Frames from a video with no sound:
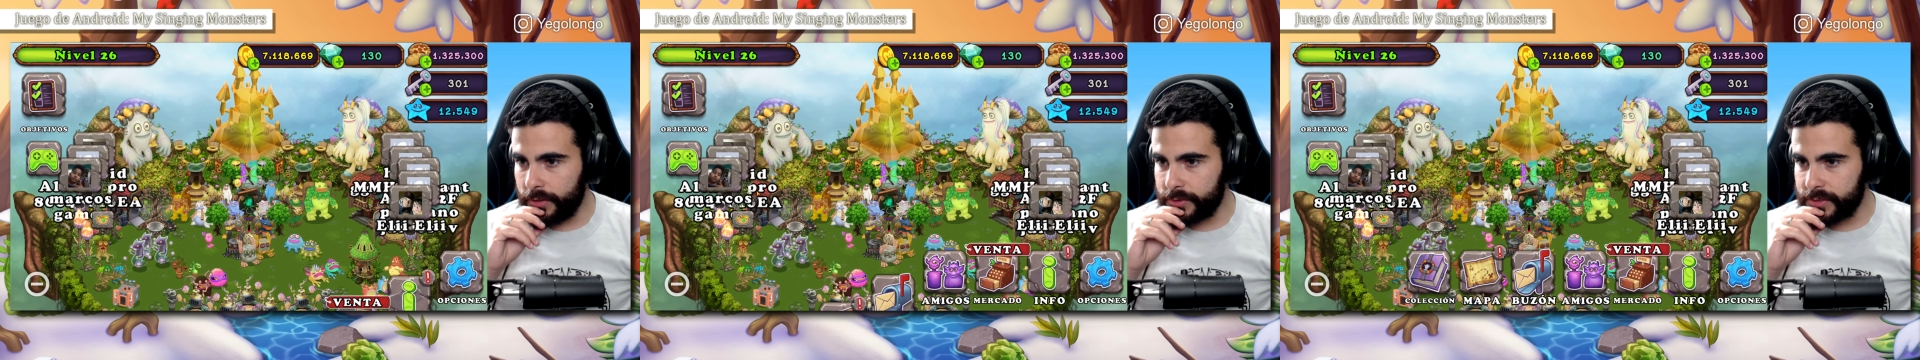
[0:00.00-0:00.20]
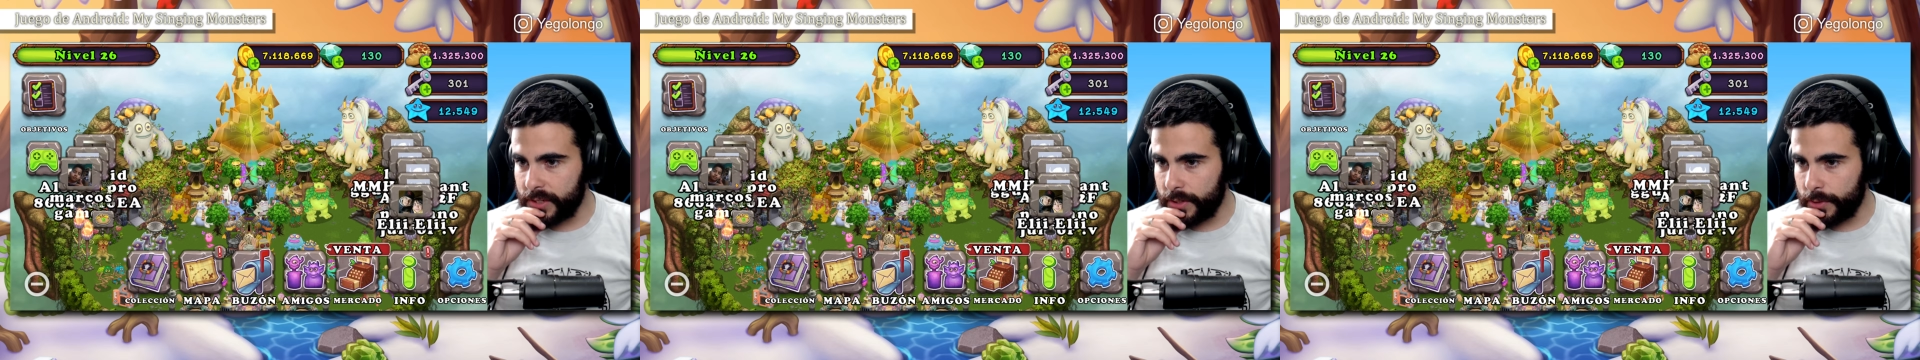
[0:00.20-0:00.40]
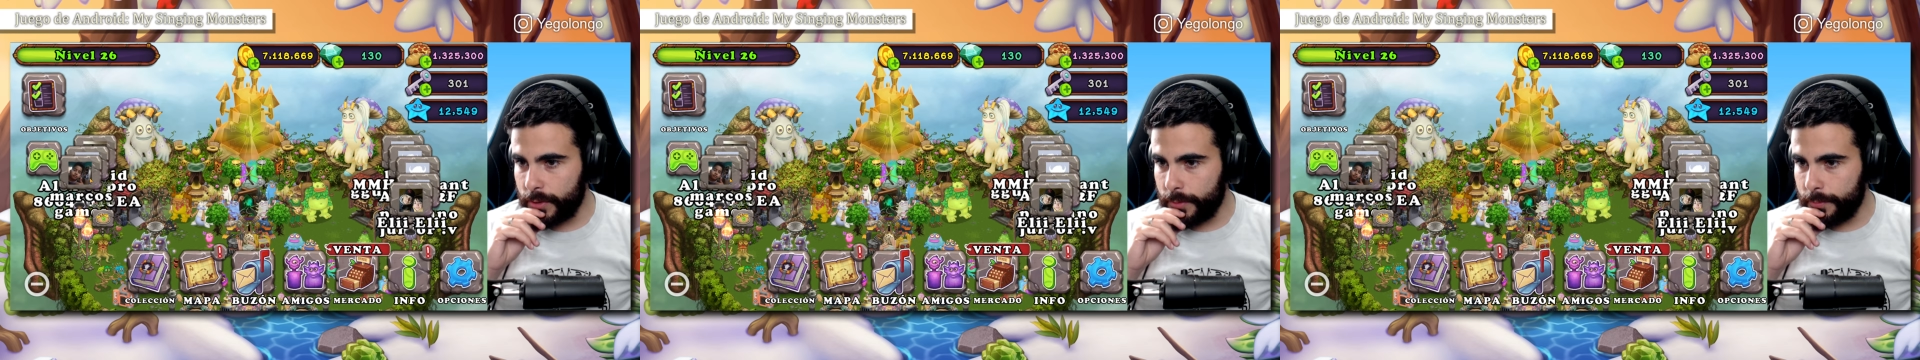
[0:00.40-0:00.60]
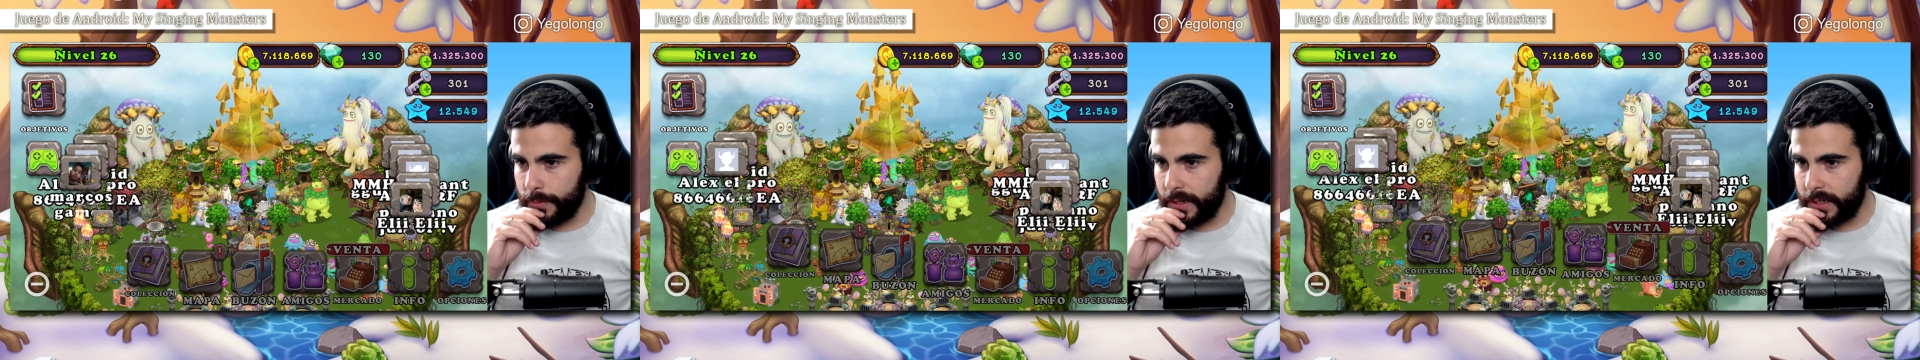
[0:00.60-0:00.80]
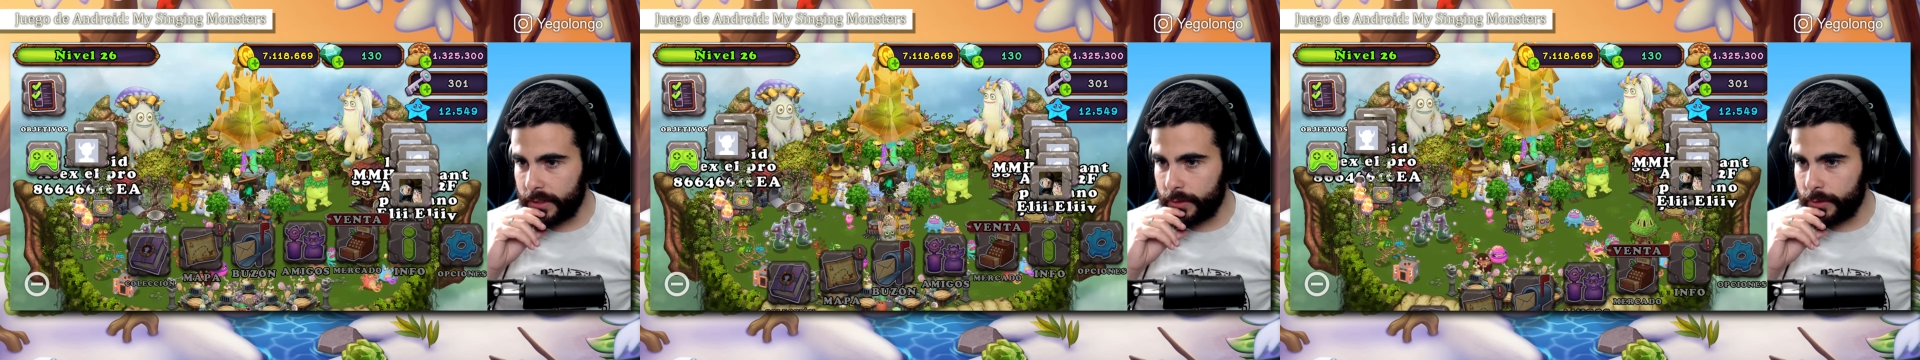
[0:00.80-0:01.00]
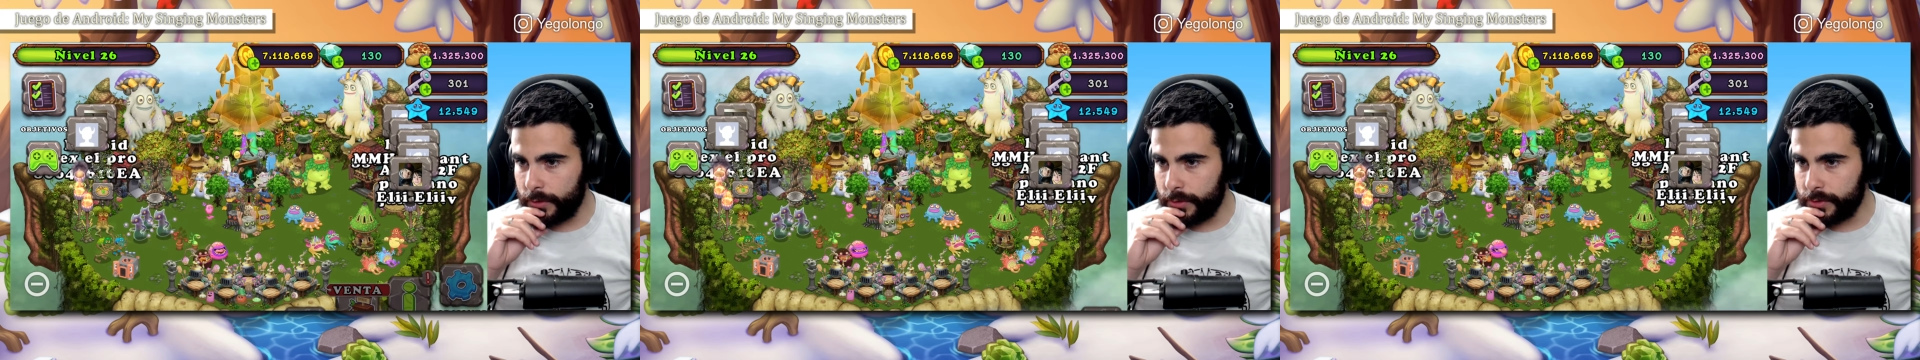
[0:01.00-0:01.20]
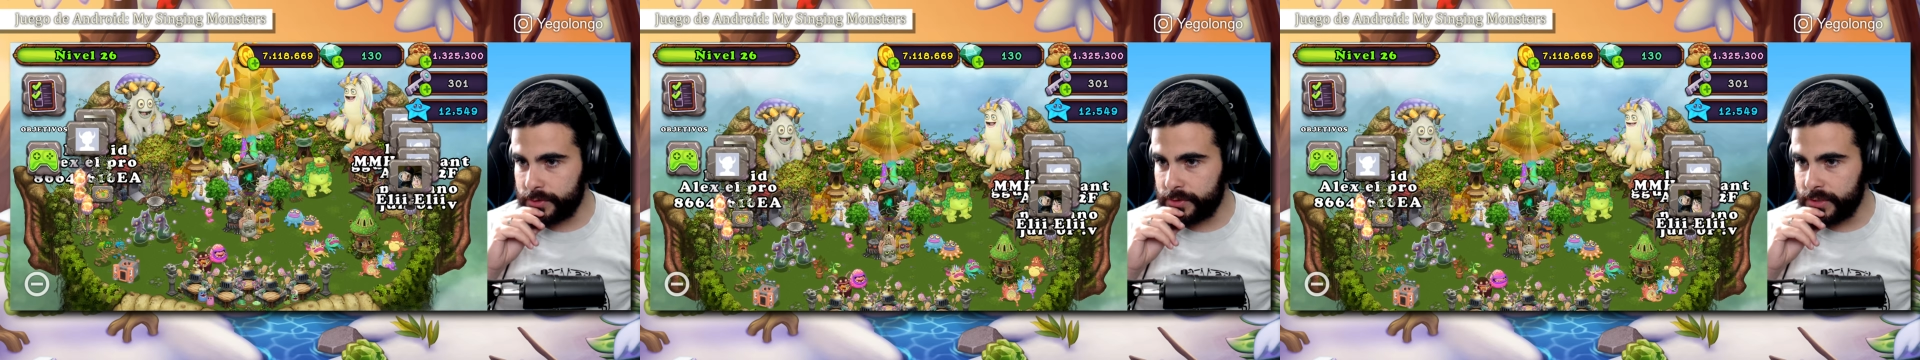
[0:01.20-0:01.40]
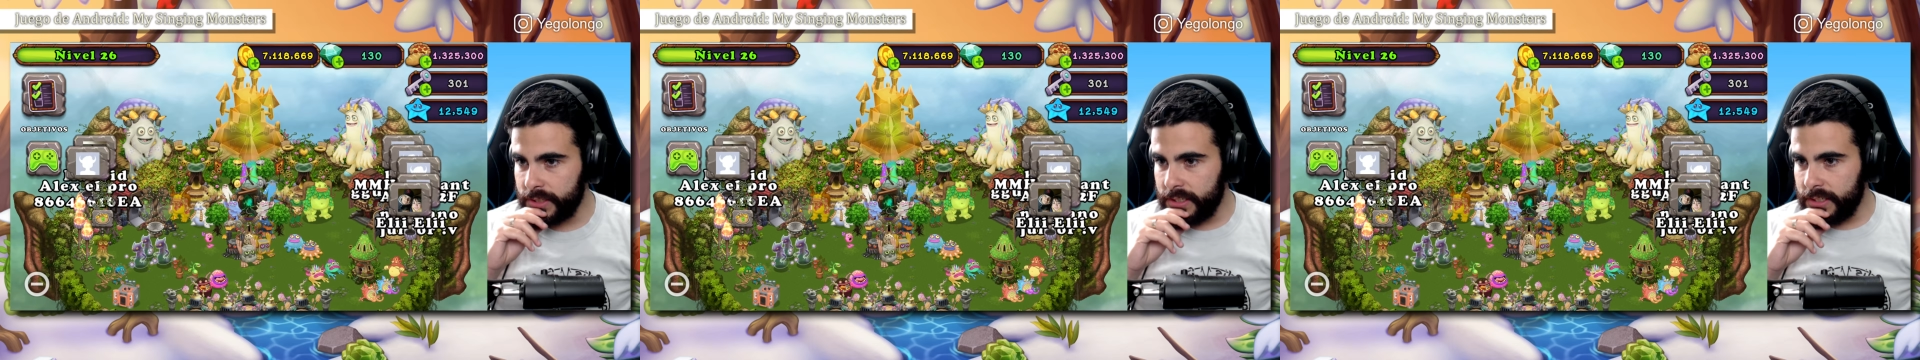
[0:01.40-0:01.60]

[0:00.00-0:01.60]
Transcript: nos ayudó Marcos,